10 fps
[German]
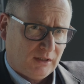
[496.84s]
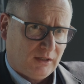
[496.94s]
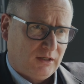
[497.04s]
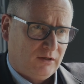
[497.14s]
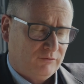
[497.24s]

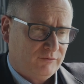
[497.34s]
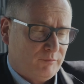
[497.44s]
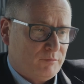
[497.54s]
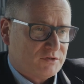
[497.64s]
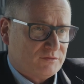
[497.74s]
äh, und
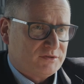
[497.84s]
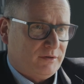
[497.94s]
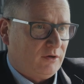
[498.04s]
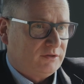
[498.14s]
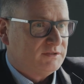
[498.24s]
wir müssen uns ja
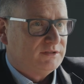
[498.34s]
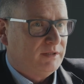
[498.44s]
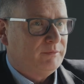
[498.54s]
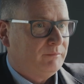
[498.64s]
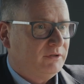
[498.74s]
auch diesen
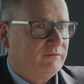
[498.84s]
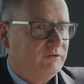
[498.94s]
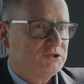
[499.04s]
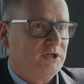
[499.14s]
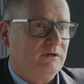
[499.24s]
Themen im
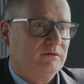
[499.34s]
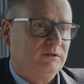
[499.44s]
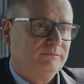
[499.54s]
Endeffekt stellen.